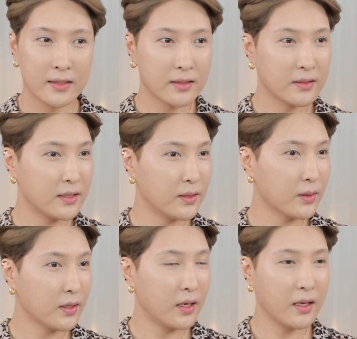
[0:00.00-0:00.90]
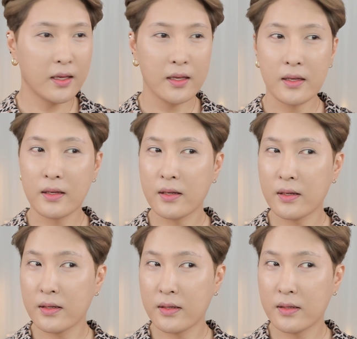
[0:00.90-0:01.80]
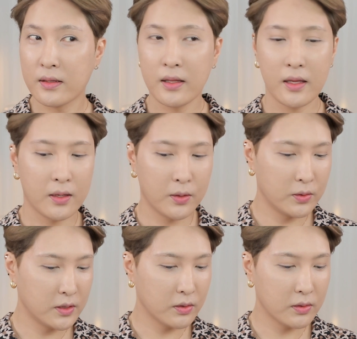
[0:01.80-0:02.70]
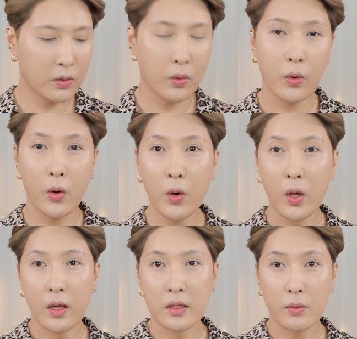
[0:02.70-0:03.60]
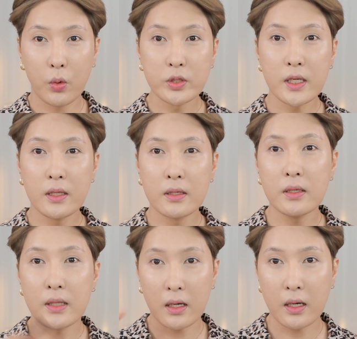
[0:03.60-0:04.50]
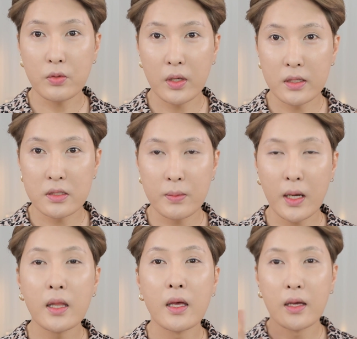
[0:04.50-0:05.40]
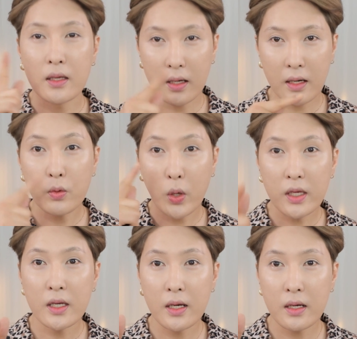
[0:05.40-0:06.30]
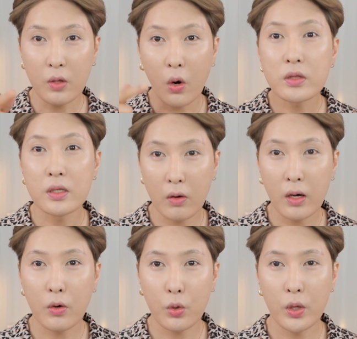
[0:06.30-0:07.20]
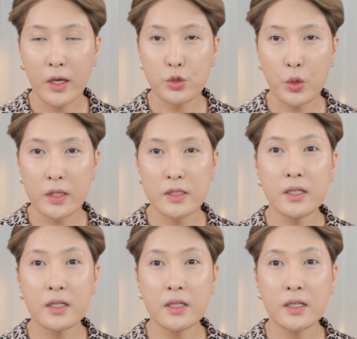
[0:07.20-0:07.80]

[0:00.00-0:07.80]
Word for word: 자, 이렇게. 네, 이런 식으로 들어오고, 네, 코 쉐딩은 아까도 얘기했지만 약간 회기가 더 들어간 걸로 해줘야지